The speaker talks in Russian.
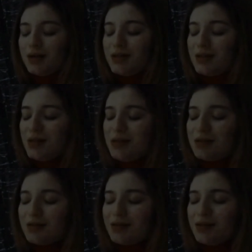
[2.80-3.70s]

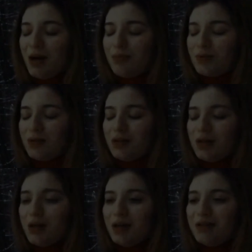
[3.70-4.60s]
осинник зябкий,
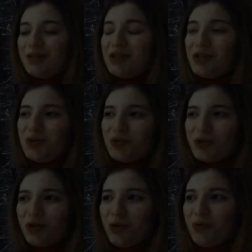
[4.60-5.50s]
да
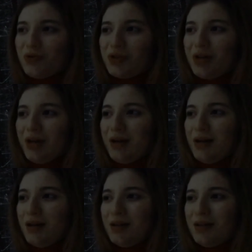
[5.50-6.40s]
речушка узкая,
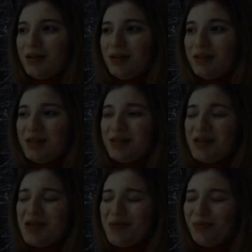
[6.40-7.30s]
да
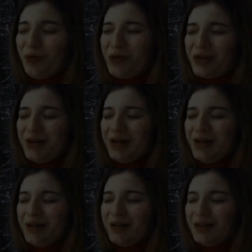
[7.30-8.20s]
синий бор,
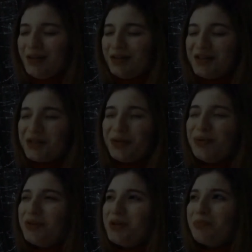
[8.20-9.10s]
да
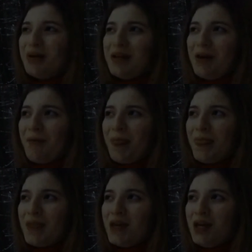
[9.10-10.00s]
желтые поля.
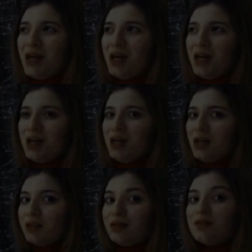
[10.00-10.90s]

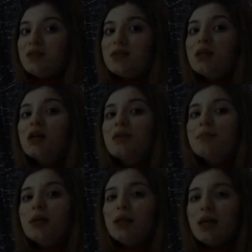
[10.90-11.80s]
Ты всех
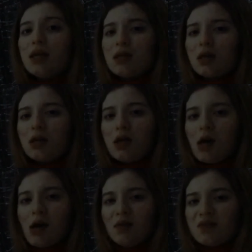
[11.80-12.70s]
милее,
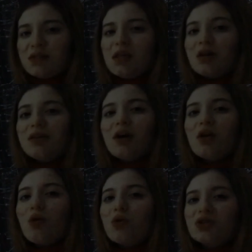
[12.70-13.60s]
всех
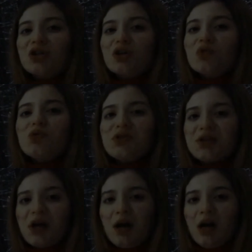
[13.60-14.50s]
дороже
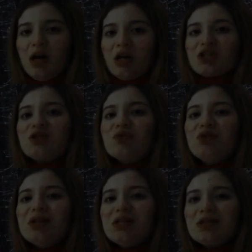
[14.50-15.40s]
русская,
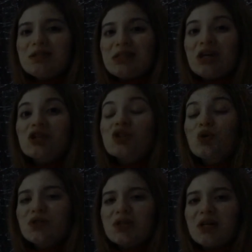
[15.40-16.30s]
суглинистая
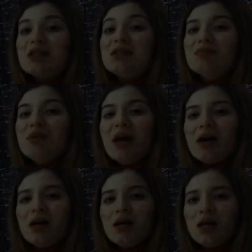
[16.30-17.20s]
жесткая земля.